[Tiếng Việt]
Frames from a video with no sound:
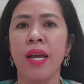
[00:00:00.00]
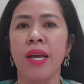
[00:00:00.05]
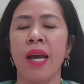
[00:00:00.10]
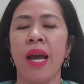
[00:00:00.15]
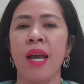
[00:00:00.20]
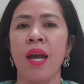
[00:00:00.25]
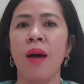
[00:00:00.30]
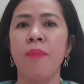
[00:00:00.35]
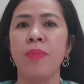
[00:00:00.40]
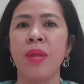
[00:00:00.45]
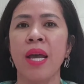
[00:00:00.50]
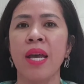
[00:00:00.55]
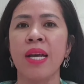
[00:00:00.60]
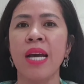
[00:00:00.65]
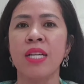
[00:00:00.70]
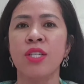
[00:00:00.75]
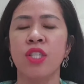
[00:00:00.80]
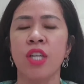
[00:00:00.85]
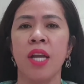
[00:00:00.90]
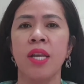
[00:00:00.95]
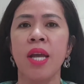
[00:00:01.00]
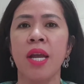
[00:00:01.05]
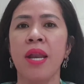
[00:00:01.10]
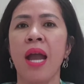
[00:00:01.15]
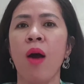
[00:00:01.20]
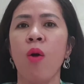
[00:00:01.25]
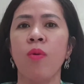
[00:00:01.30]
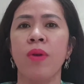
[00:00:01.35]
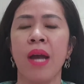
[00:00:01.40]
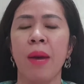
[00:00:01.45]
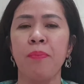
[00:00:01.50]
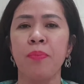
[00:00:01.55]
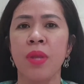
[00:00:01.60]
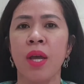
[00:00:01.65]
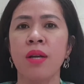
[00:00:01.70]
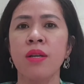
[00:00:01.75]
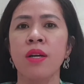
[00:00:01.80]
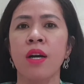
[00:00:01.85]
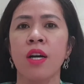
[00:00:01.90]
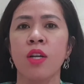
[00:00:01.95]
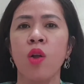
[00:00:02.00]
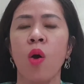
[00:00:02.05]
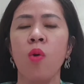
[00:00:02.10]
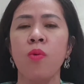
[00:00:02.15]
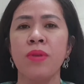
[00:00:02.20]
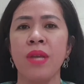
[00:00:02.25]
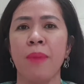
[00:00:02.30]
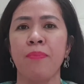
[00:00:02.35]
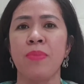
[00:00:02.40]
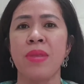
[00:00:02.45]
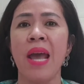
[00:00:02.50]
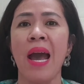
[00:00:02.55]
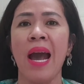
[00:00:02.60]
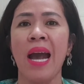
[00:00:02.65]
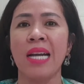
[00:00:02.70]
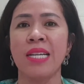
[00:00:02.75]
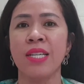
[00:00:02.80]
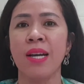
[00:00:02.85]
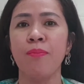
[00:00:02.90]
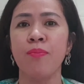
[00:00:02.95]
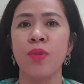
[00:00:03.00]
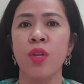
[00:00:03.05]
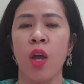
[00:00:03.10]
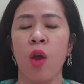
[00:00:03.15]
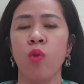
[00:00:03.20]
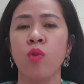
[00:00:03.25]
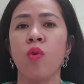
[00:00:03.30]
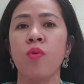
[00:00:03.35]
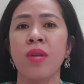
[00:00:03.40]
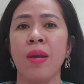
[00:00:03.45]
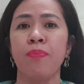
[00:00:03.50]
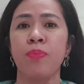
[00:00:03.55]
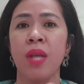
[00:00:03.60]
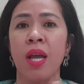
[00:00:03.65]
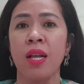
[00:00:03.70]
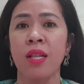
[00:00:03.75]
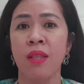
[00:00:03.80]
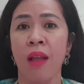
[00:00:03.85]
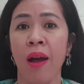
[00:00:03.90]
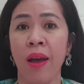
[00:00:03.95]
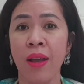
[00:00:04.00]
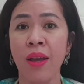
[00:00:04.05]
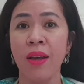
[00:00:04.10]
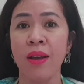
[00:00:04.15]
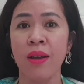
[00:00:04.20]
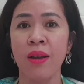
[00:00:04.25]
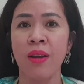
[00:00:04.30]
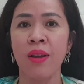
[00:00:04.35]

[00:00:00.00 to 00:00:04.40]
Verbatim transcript: thì ngày hôm nay các anh chị đi đâu gặp những người thu nhập dài trăm triệu thu nhập tiền tỷ